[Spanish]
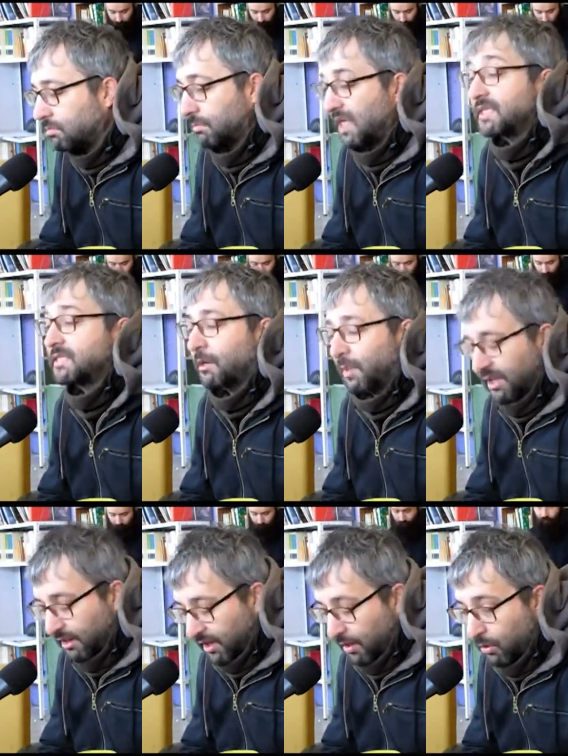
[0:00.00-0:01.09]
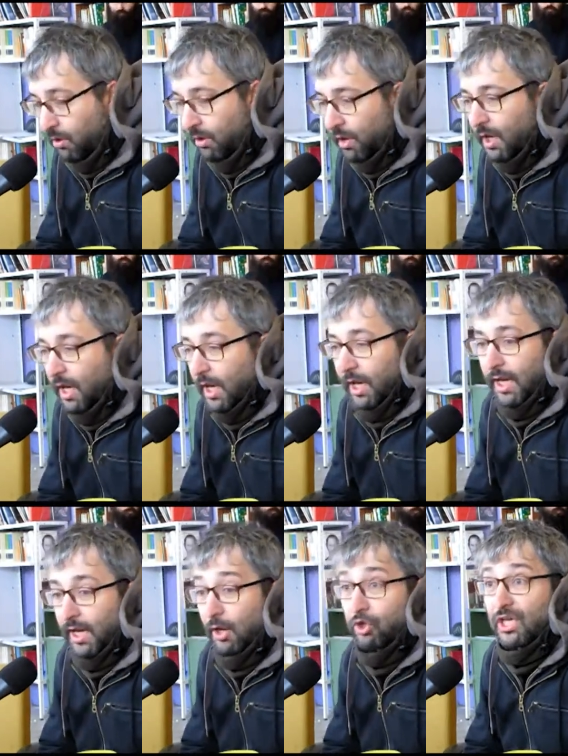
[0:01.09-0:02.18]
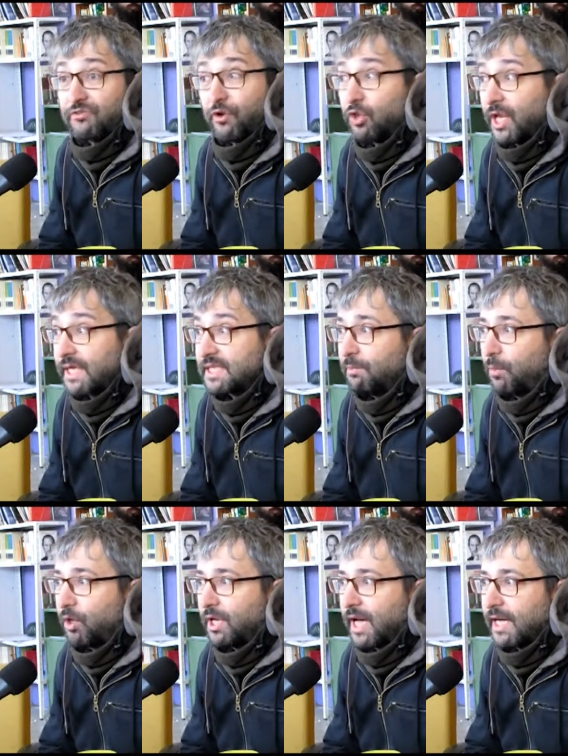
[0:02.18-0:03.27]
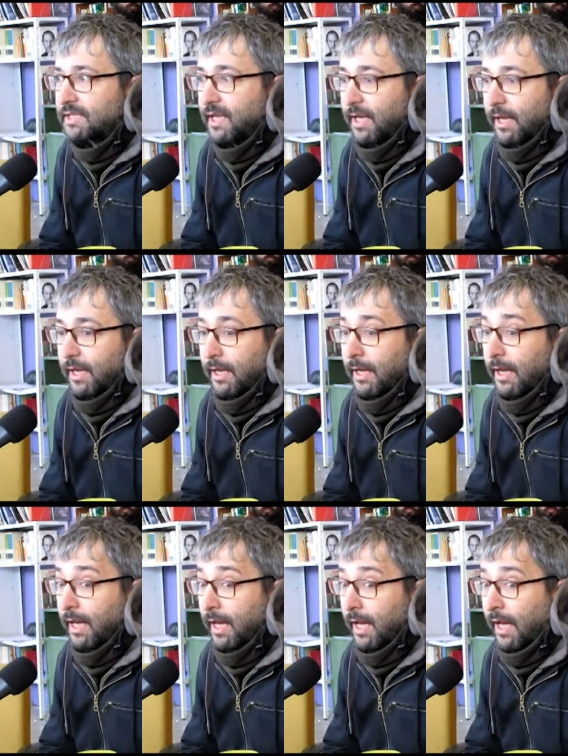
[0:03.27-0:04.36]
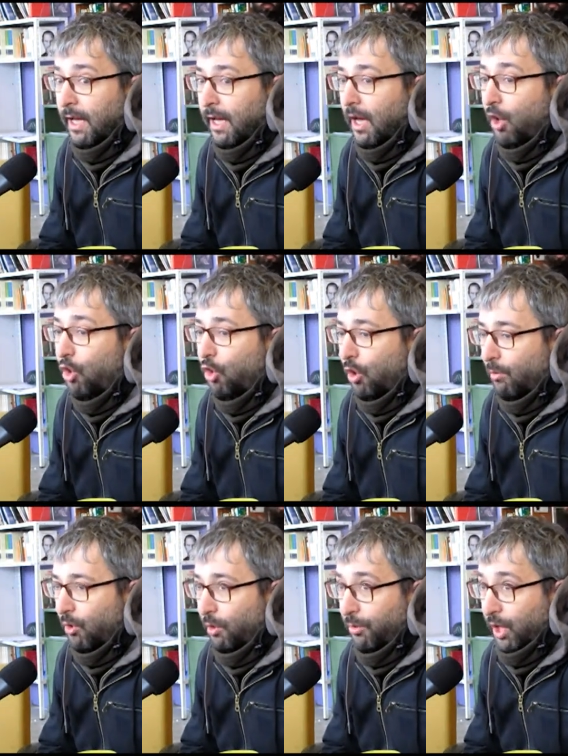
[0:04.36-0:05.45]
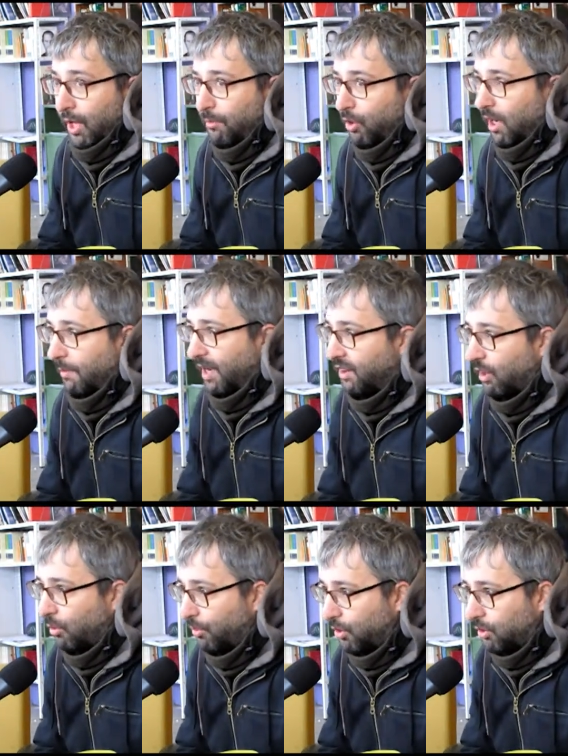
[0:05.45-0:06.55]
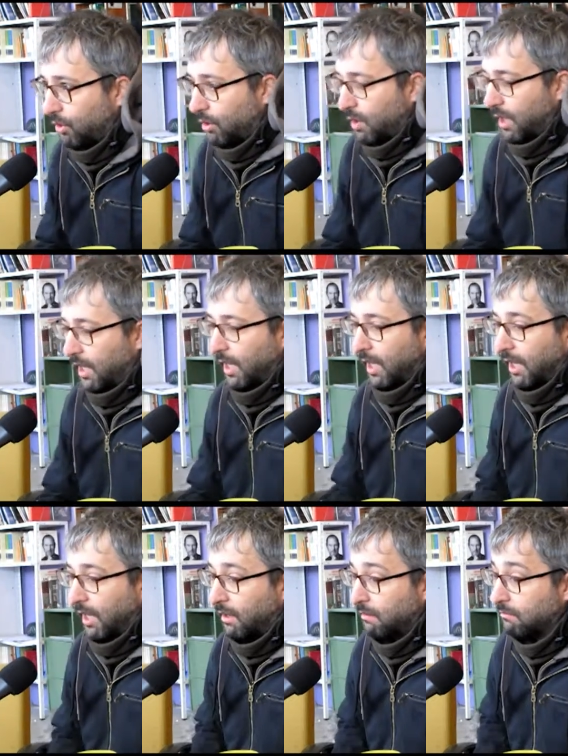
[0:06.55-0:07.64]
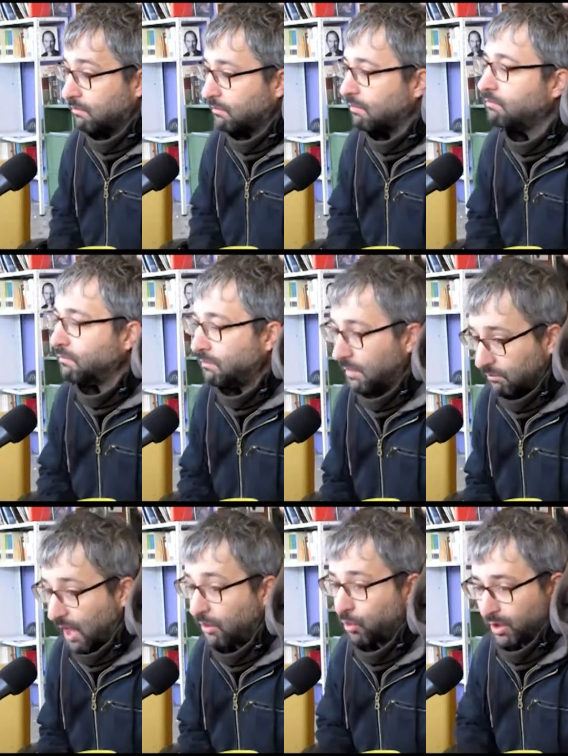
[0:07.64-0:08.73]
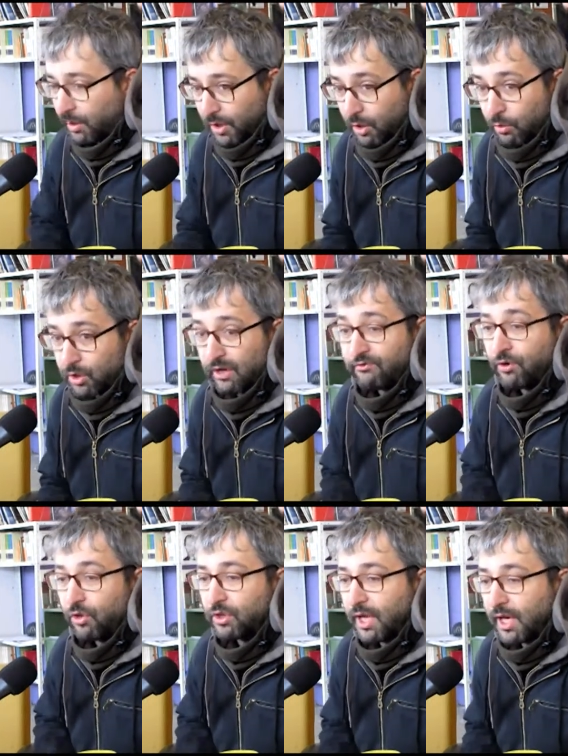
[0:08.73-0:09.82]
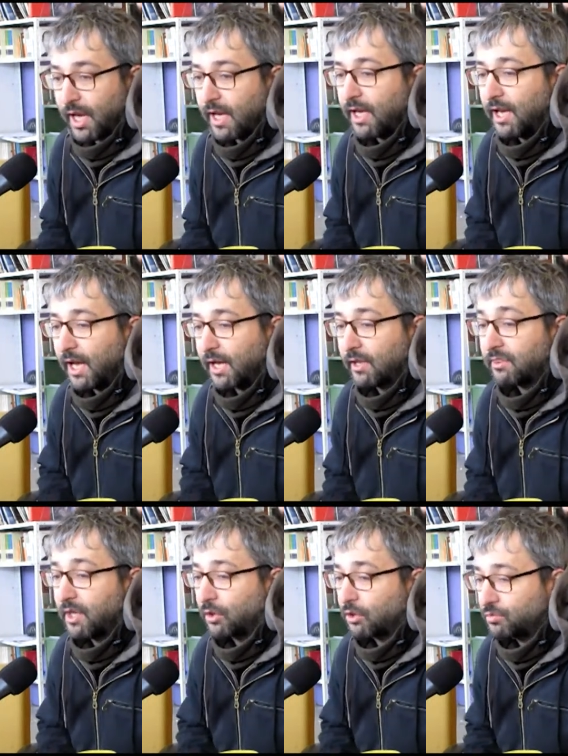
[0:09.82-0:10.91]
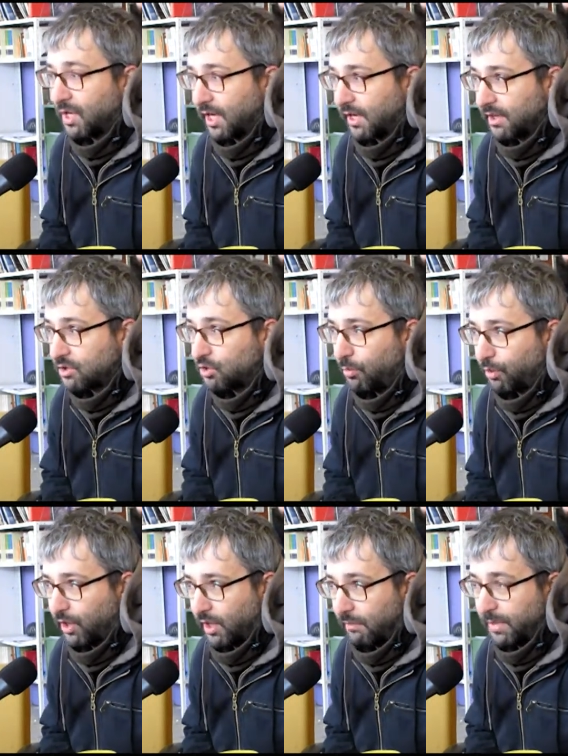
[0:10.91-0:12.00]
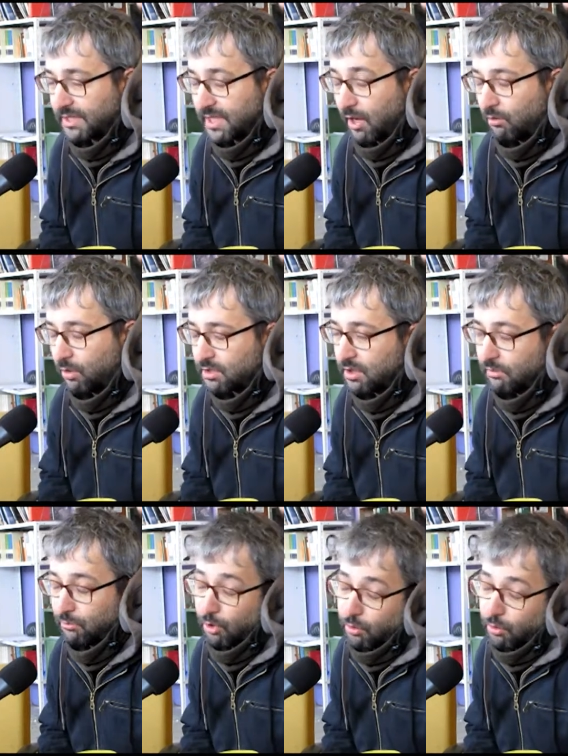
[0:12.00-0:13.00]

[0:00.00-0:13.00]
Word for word: más estigmatizado. otras fronteras simbólicas de como por ejemplo en la Plaza de Oporto. Eh, mm, actúa también como transfrontera en la que ciertos migrantes no pueden pasar o si,